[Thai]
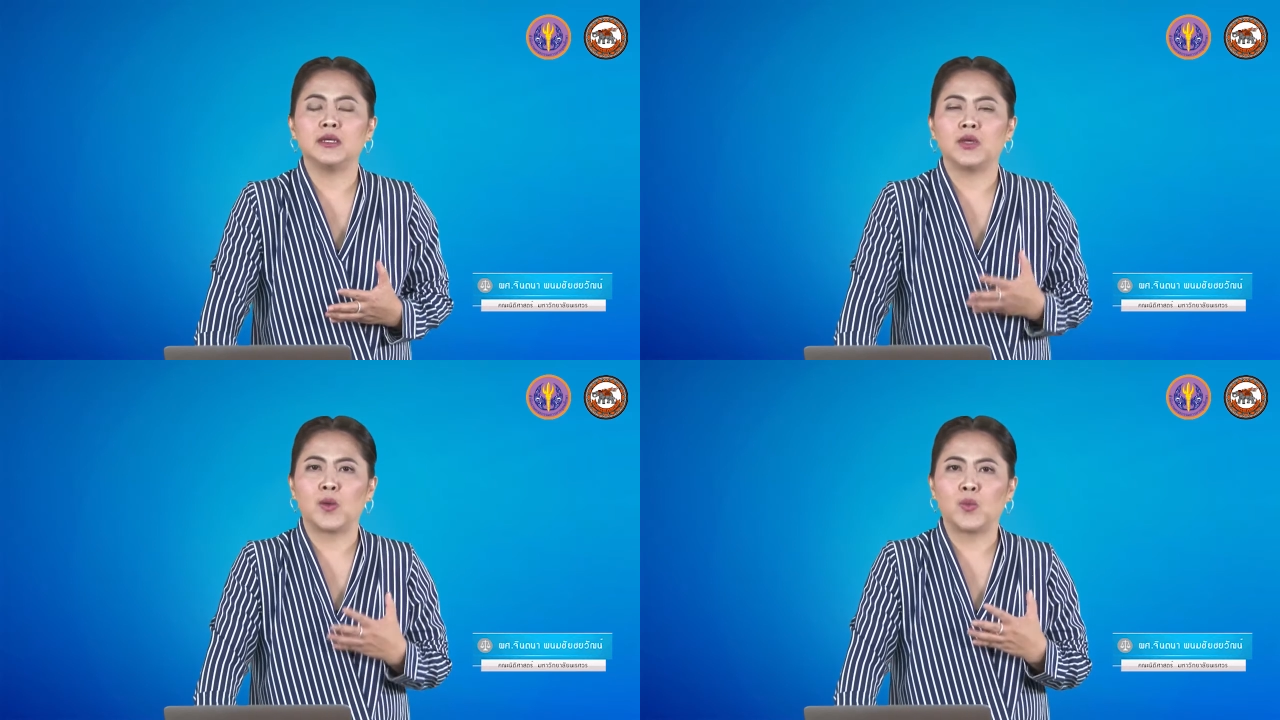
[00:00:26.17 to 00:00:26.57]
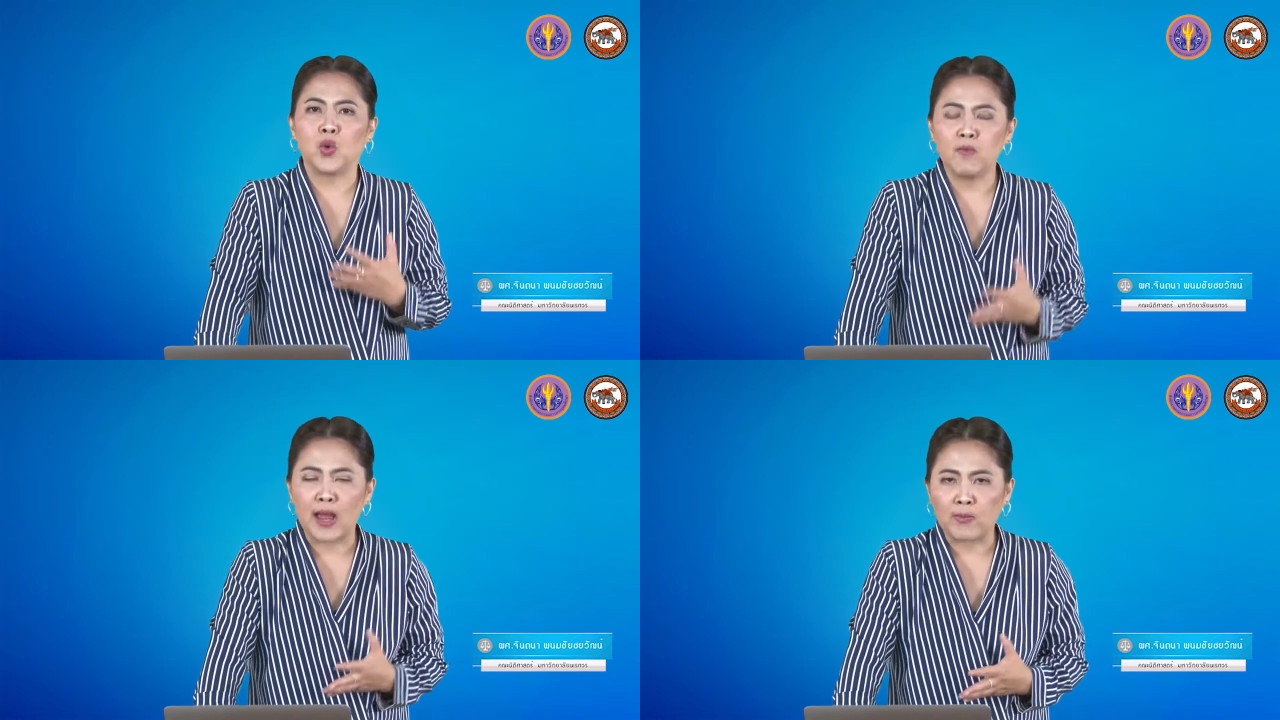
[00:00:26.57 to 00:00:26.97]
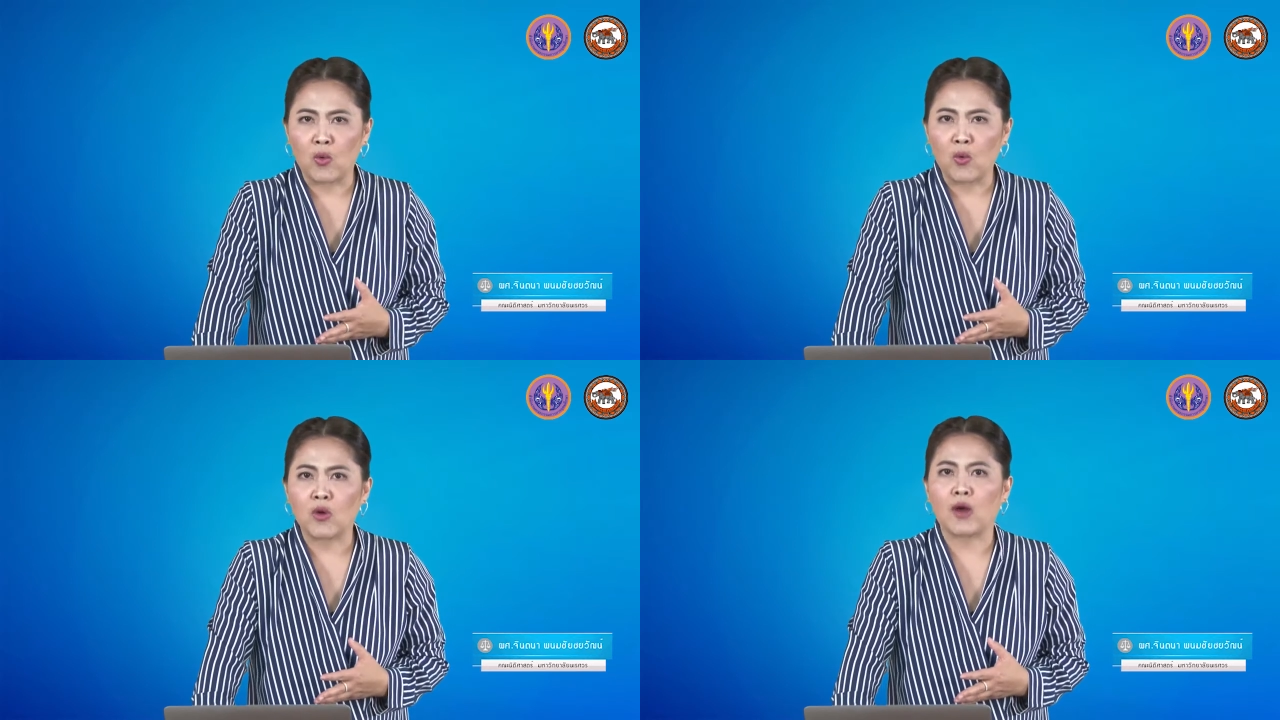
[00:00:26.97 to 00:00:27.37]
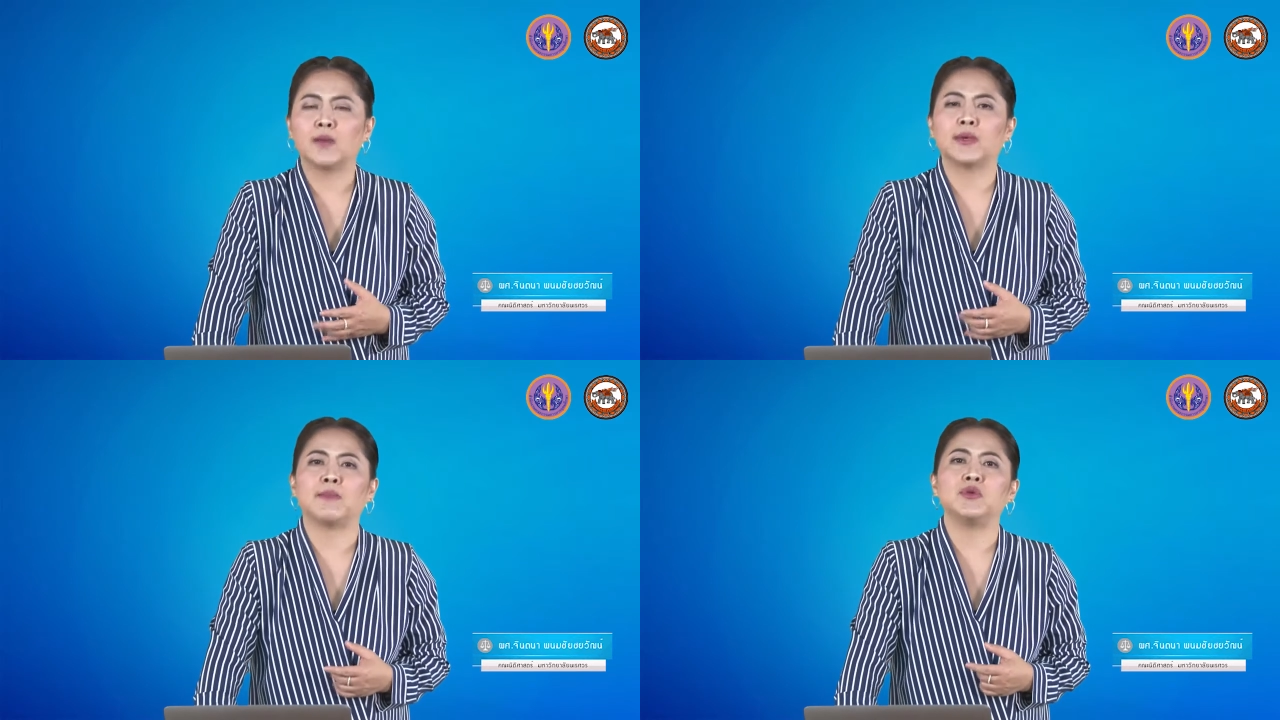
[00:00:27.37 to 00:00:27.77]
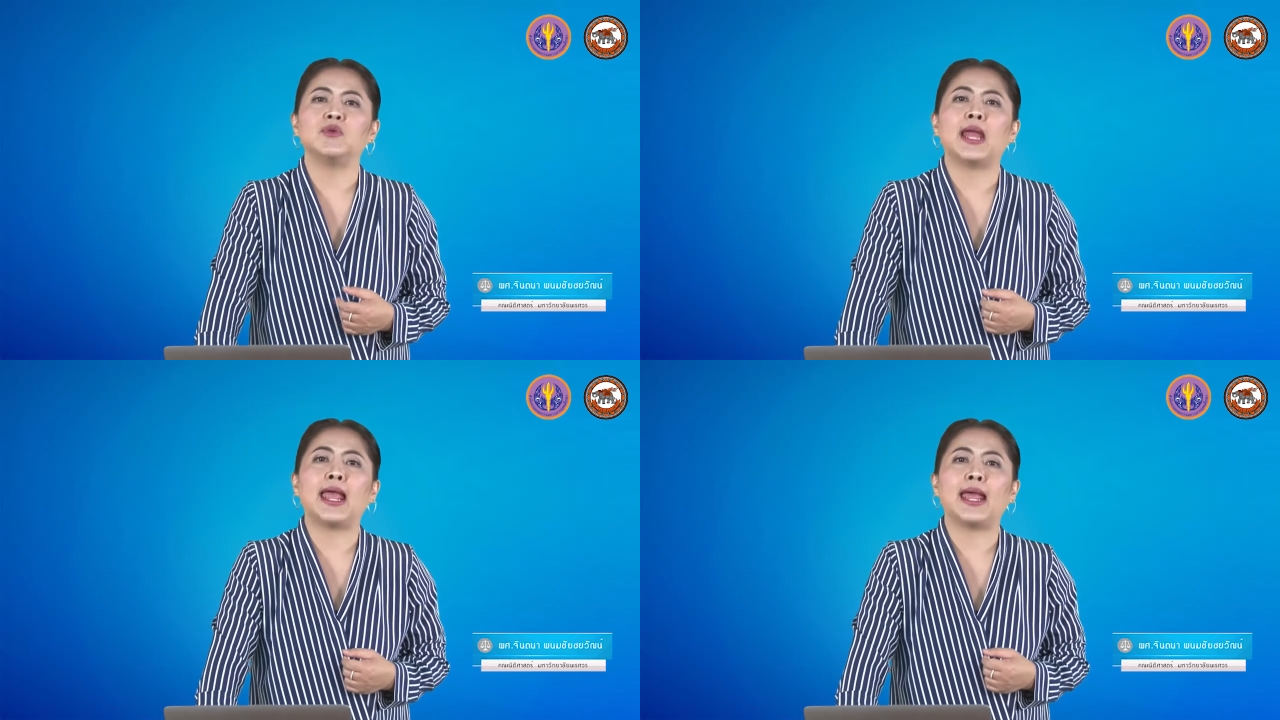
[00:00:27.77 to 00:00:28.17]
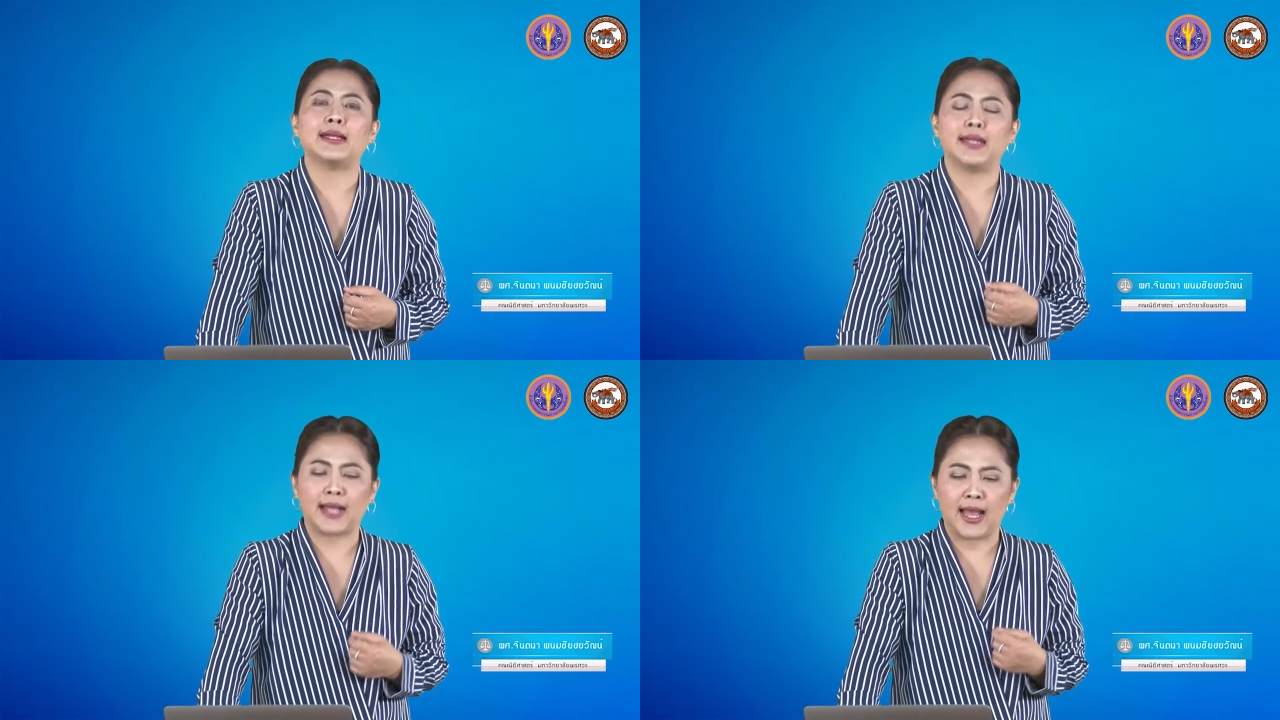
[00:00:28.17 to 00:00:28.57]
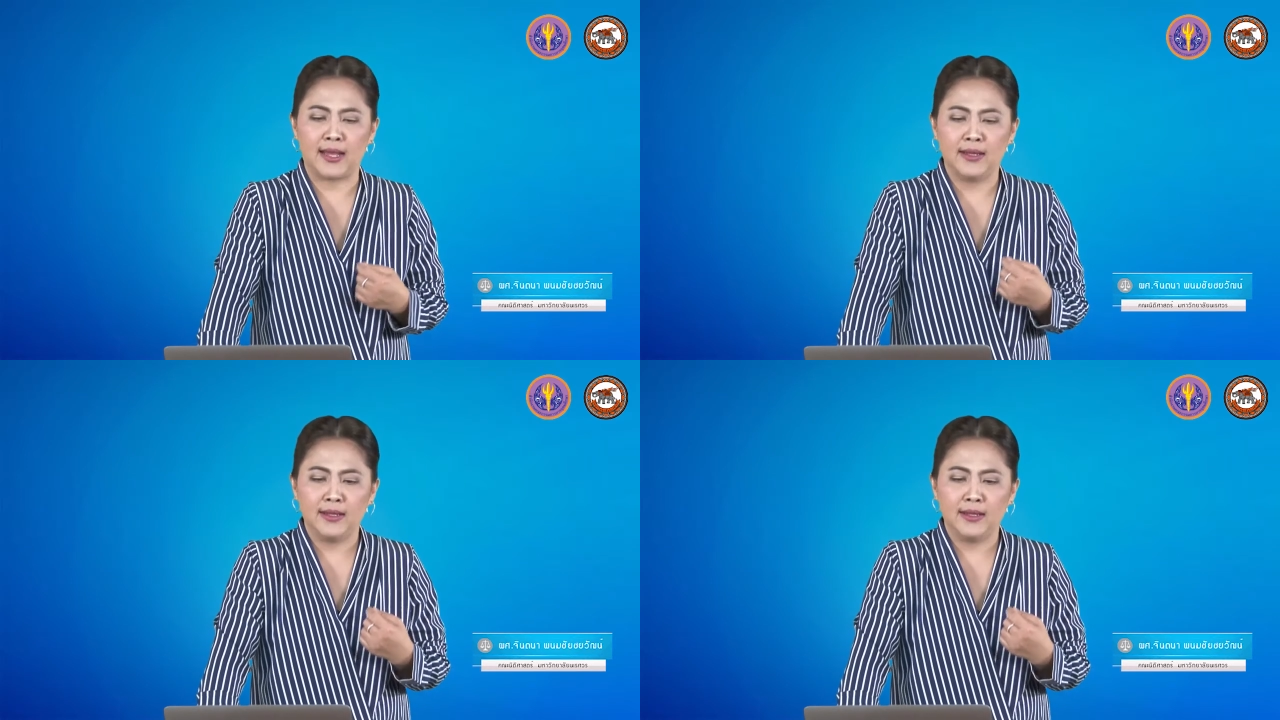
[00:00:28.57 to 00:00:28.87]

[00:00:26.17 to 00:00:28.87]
เกี่ยวกับรูปแบบขององค์กรกำกับดูแลนะคะ